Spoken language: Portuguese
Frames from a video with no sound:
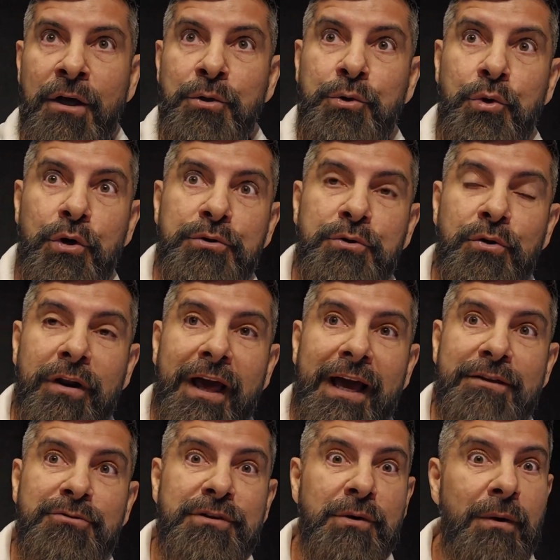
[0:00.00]
Do outro
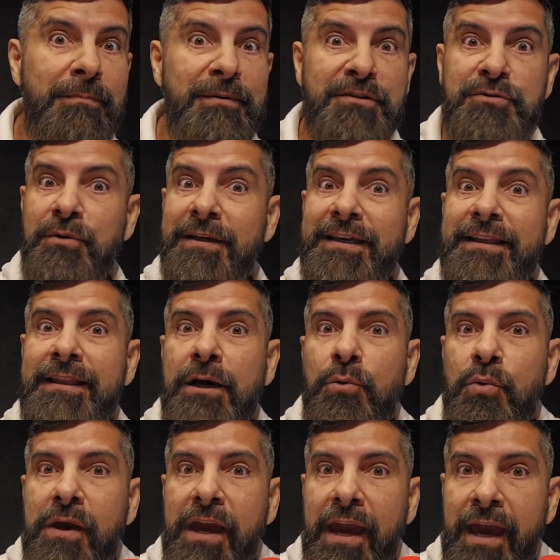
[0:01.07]
lado tem uma pessoa que
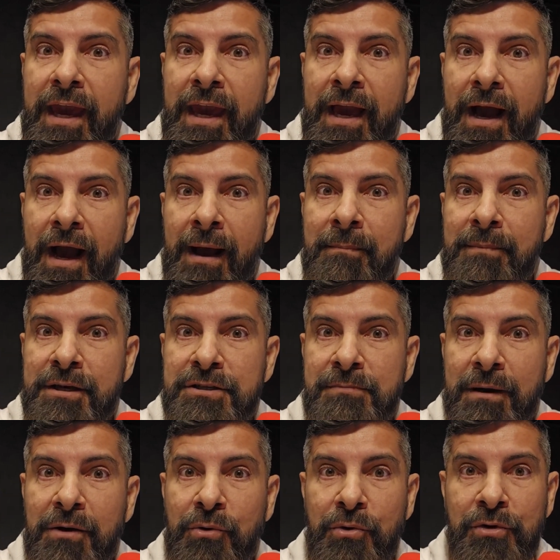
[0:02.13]
não quer a
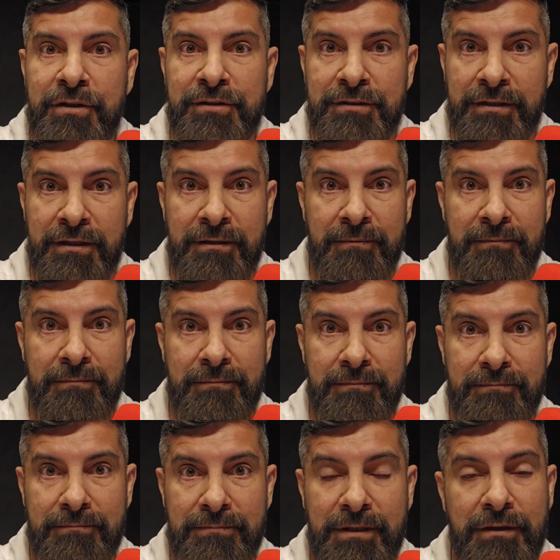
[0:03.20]
mesma coisa
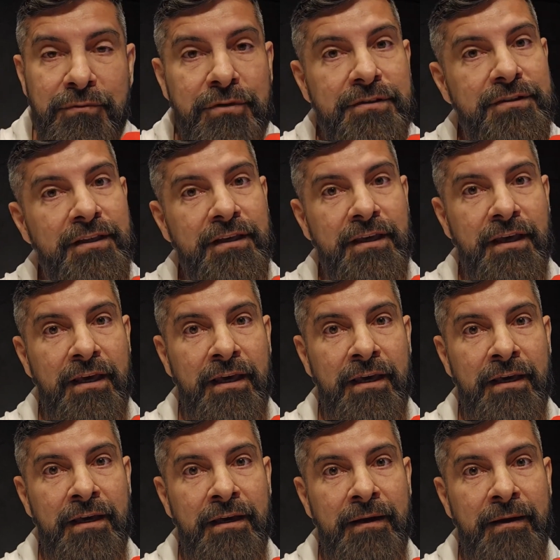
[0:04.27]
que você
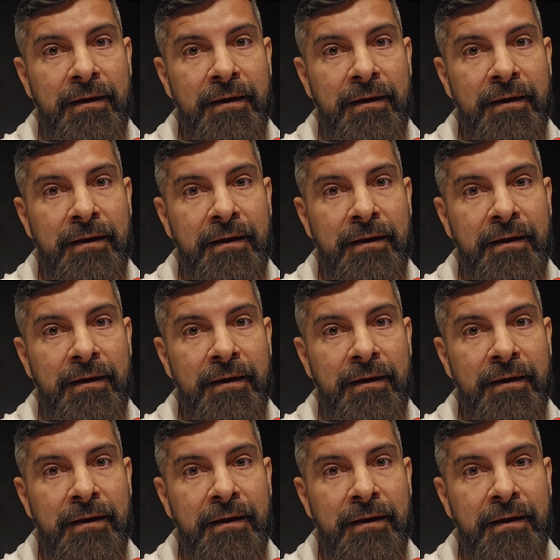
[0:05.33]
quer.